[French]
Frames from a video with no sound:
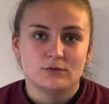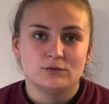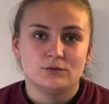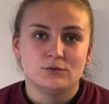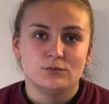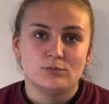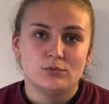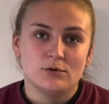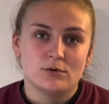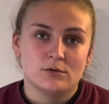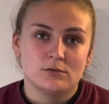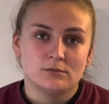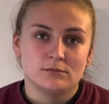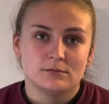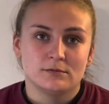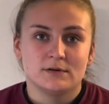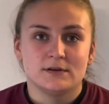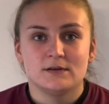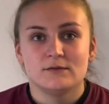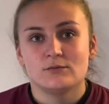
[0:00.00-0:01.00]
de blanc
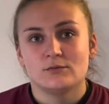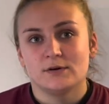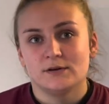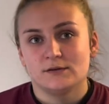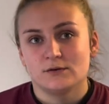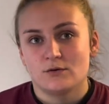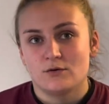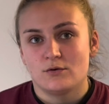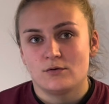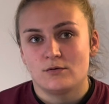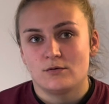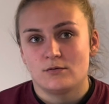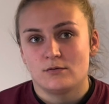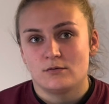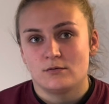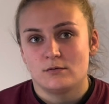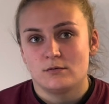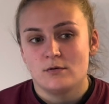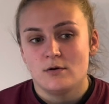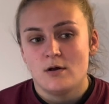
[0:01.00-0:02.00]
qui vont être
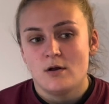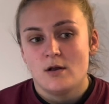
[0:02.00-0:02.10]
en